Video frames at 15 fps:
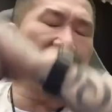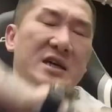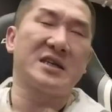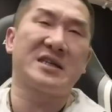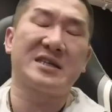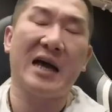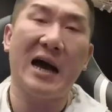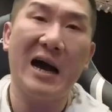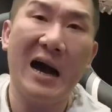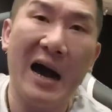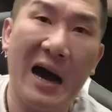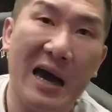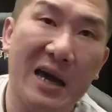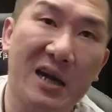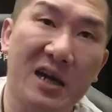伤
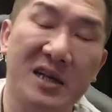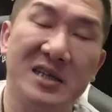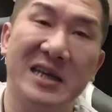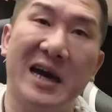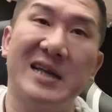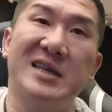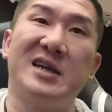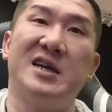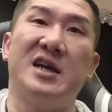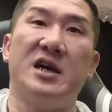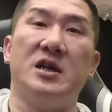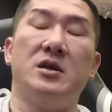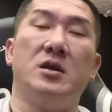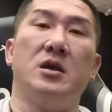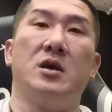害人家的
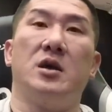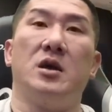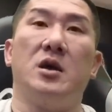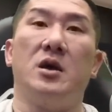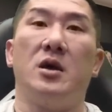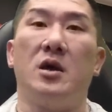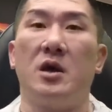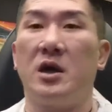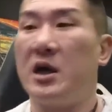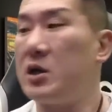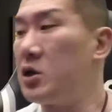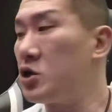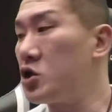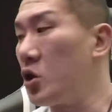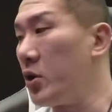人，要去
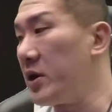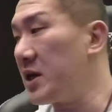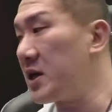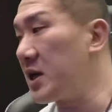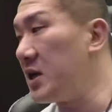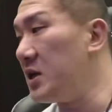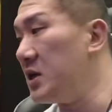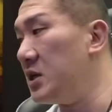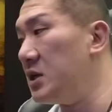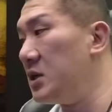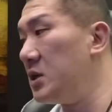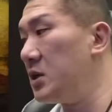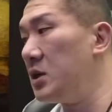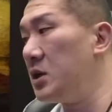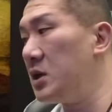做一
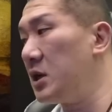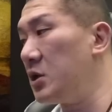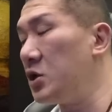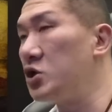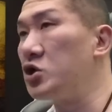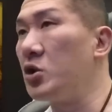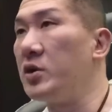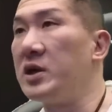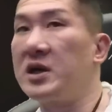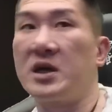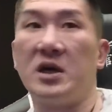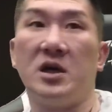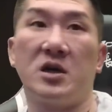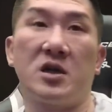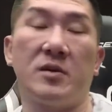个，要去做一
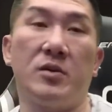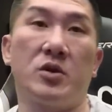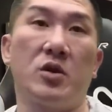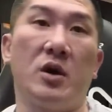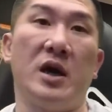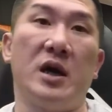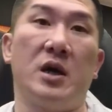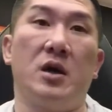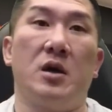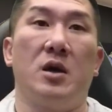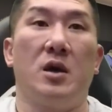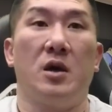个，对不对？